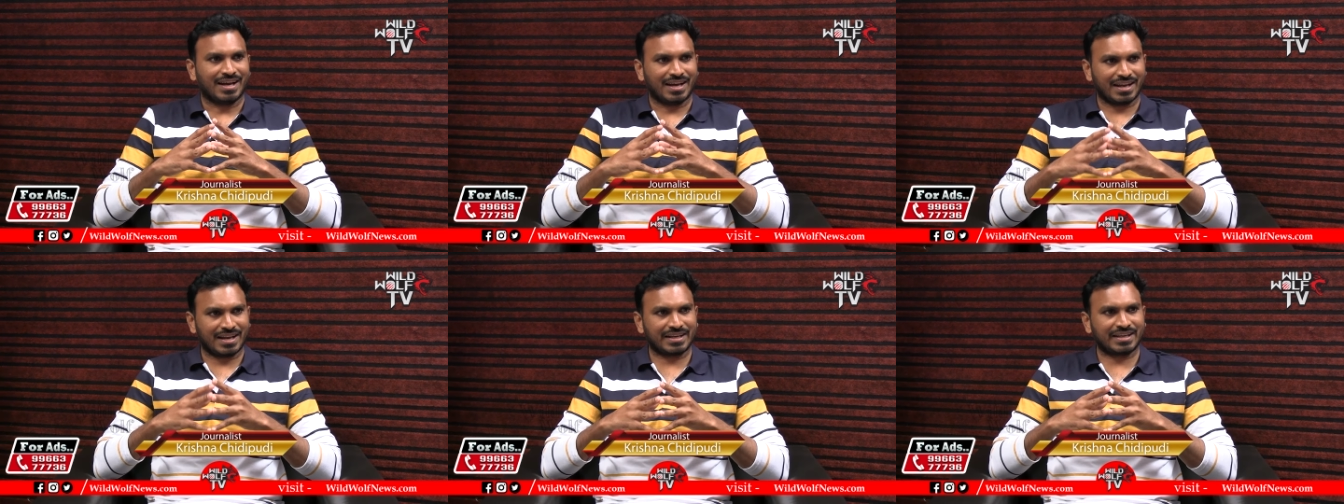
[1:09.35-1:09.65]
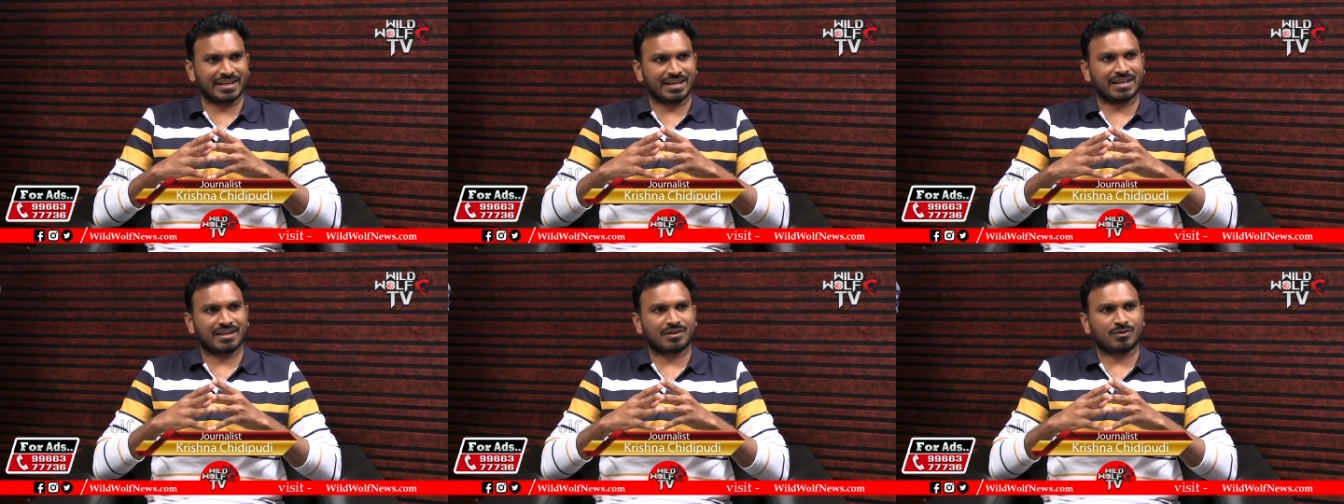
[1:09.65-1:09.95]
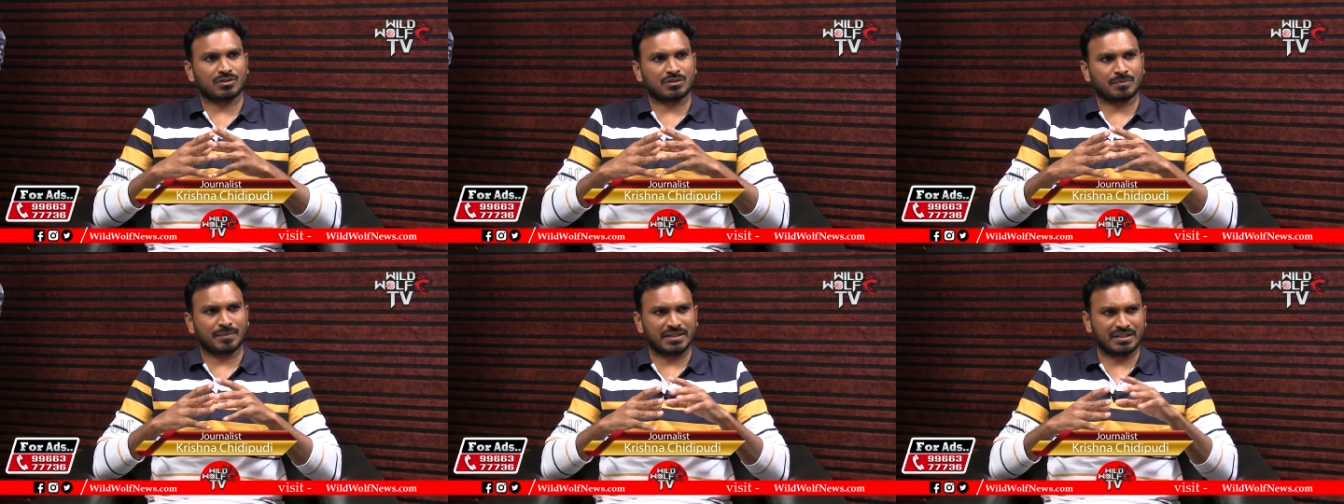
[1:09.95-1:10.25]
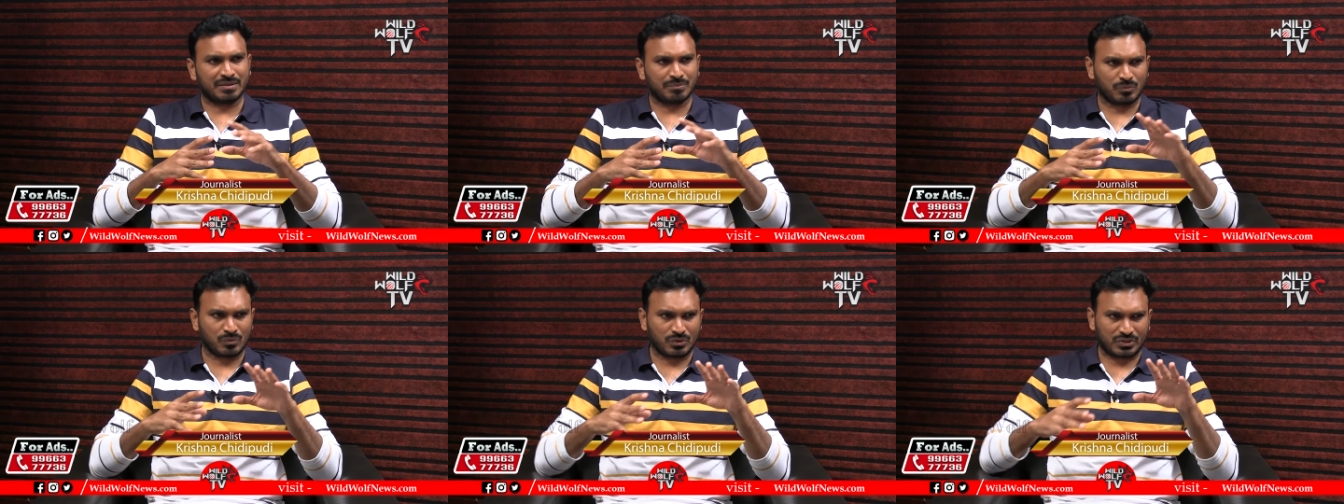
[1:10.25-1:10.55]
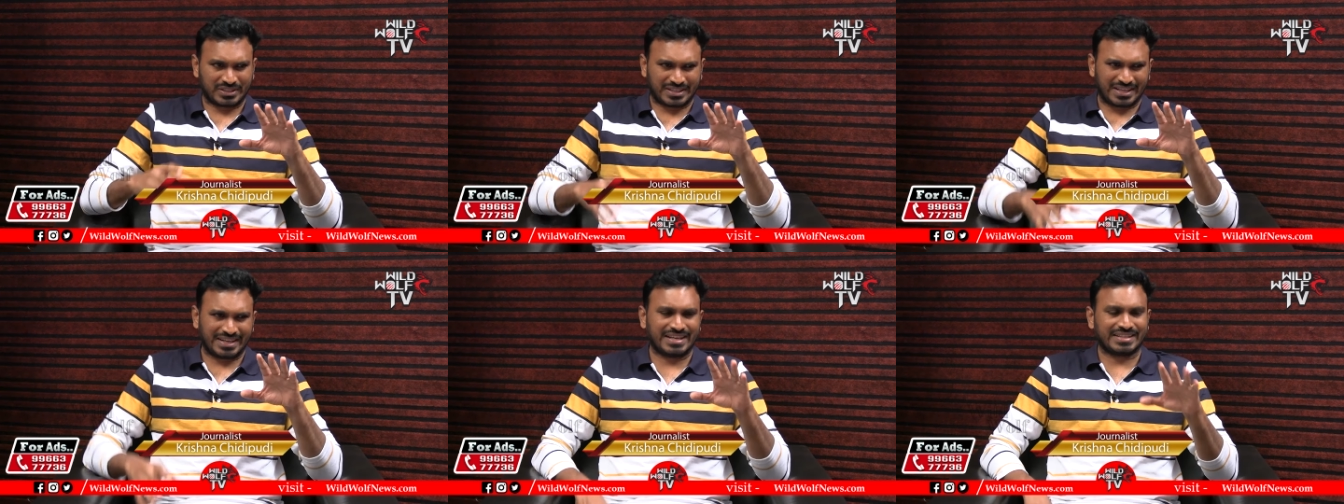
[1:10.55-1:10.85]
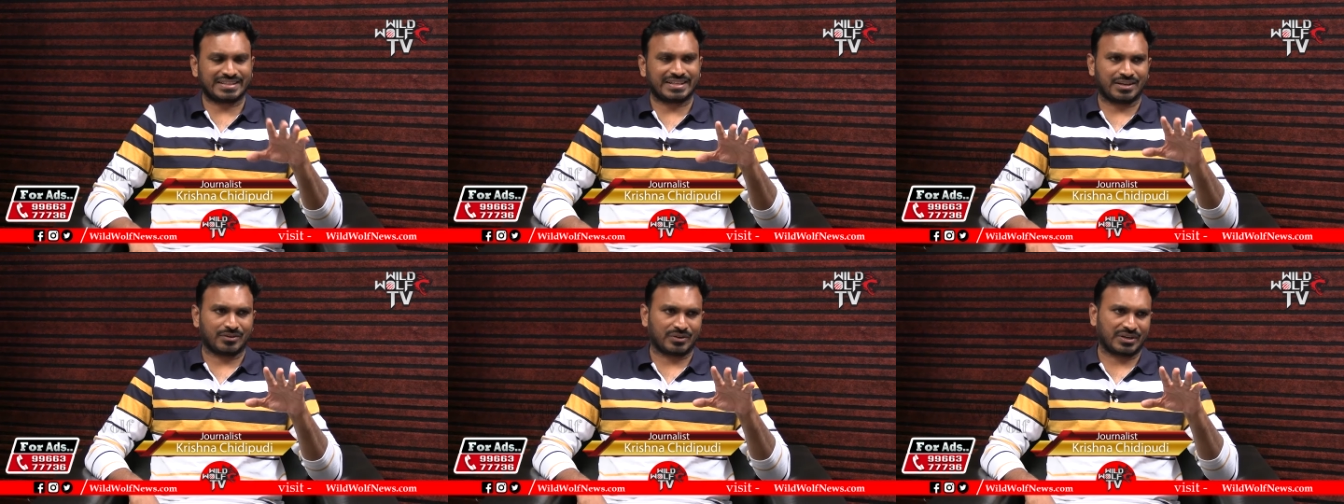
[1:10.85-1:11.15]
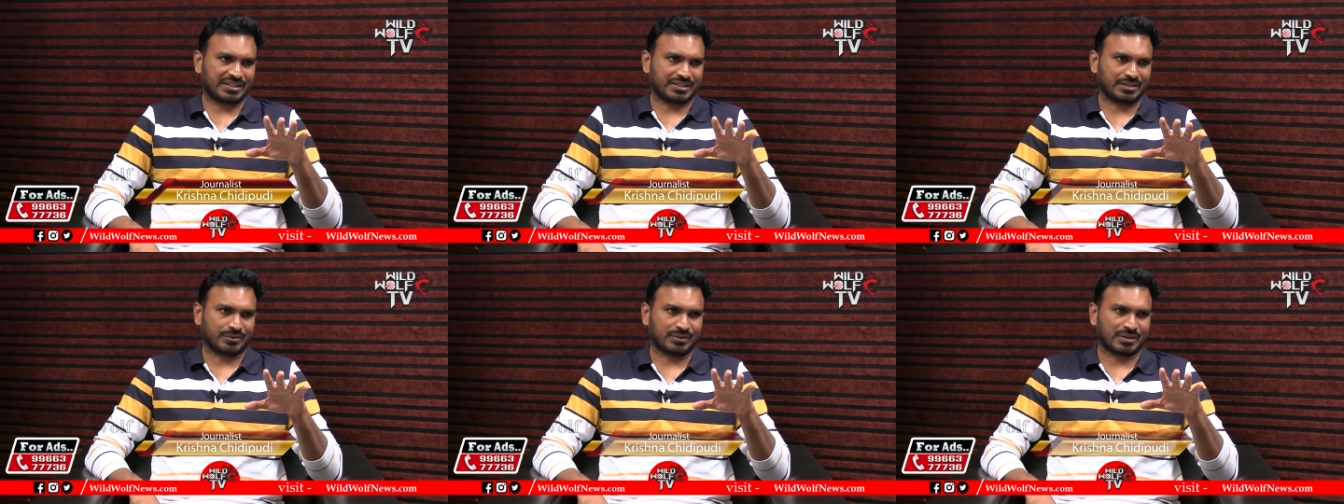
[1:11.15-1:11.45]
అలాగే కొంతమంది ముఖ్య నేతలు
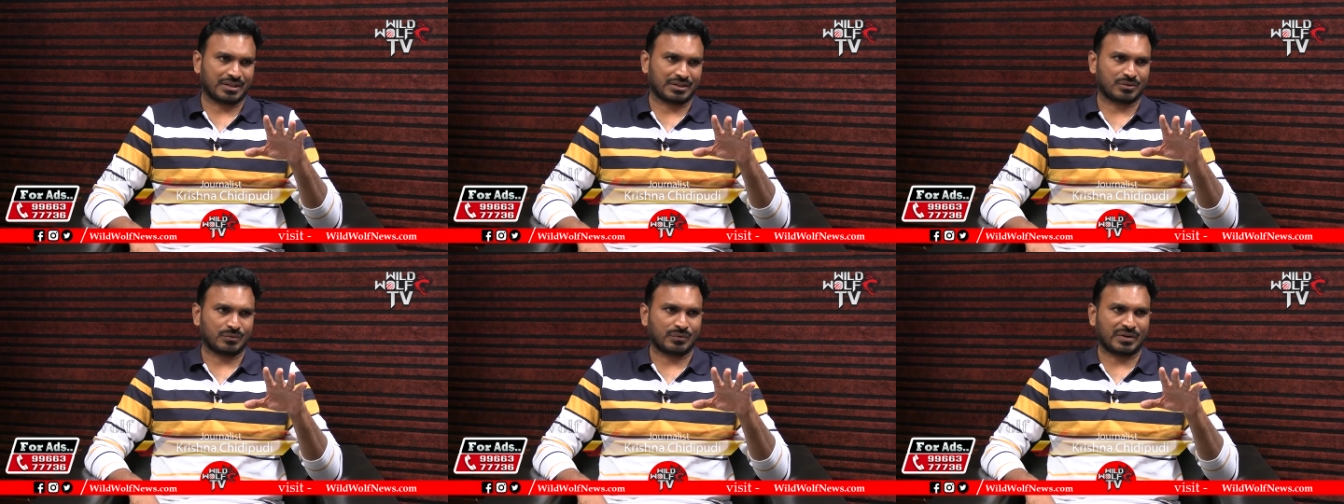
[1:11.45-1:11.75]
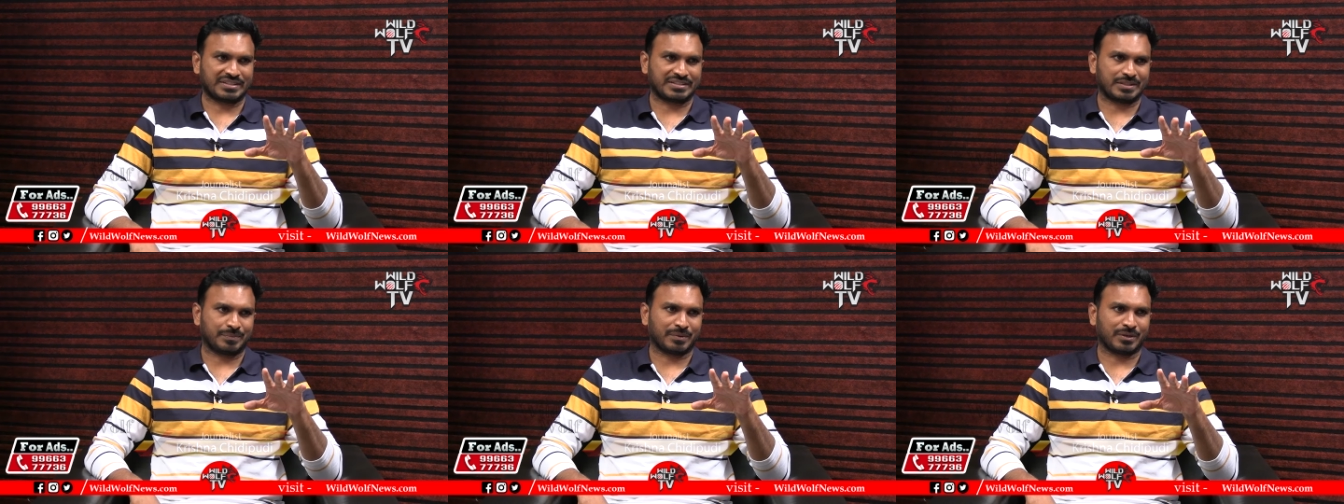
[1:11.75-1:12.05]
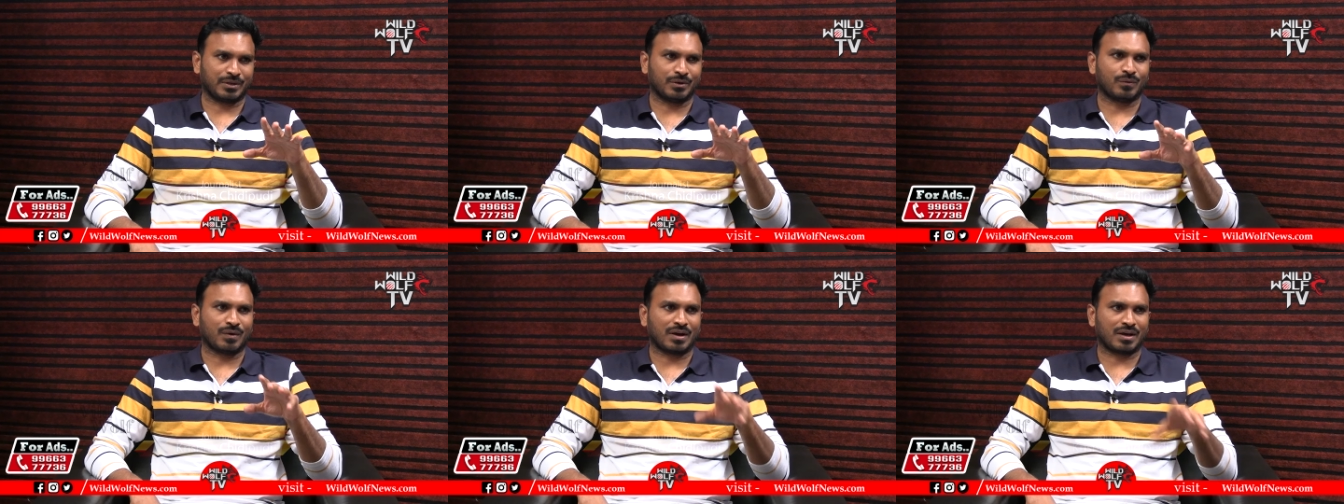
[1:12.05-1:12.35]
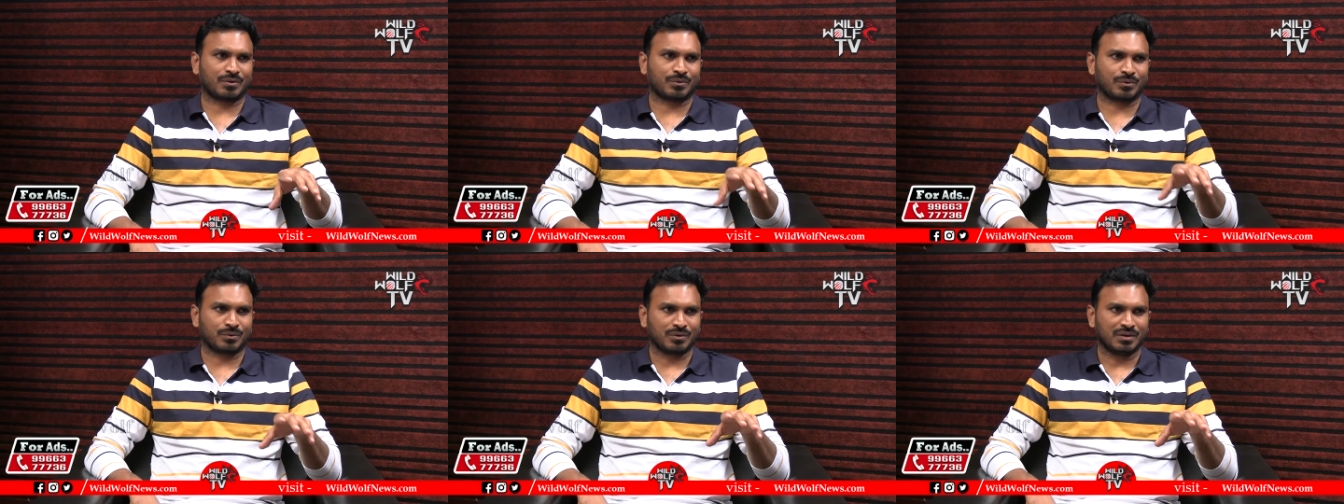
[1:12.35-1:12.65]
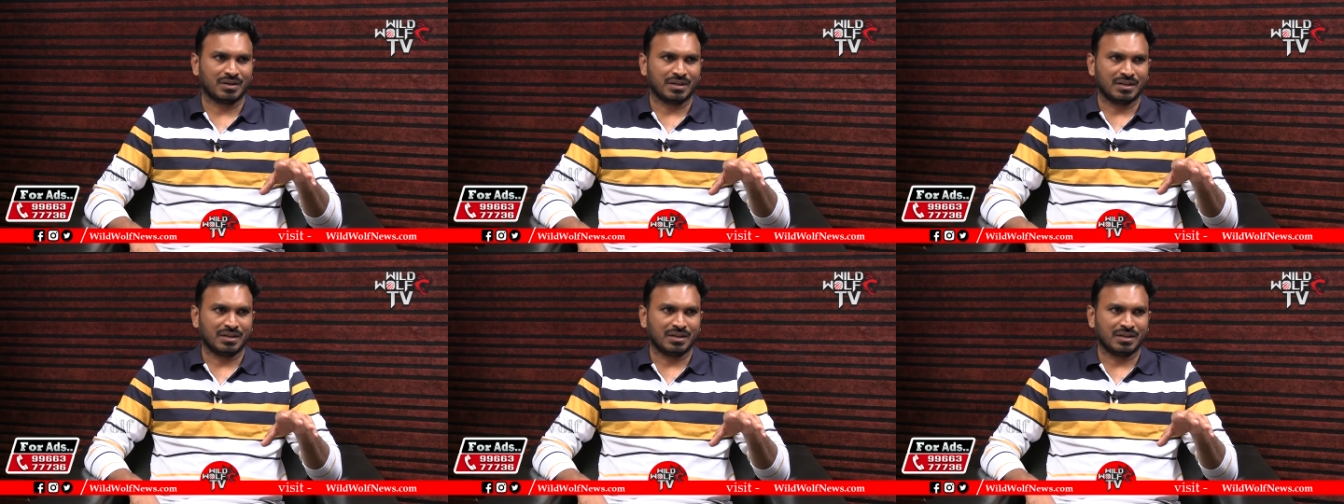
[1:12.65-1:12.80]
ఎవరైతే ఉన్నారో వైసీపీలో వారు